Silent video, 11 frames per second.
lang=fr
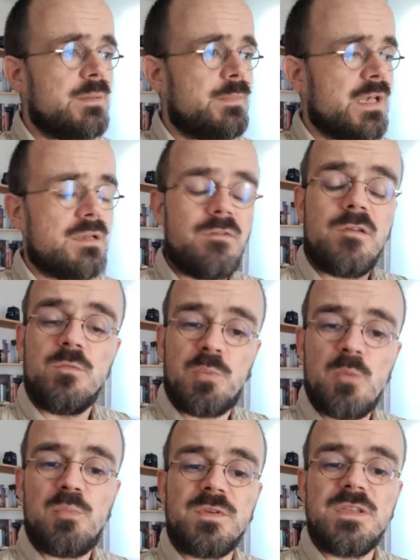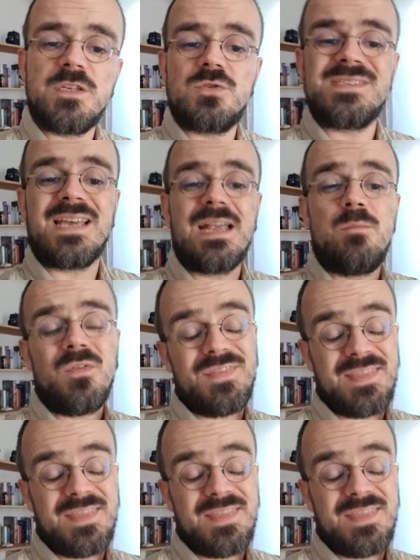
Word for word: eh bien il va vous proposer des choses réellement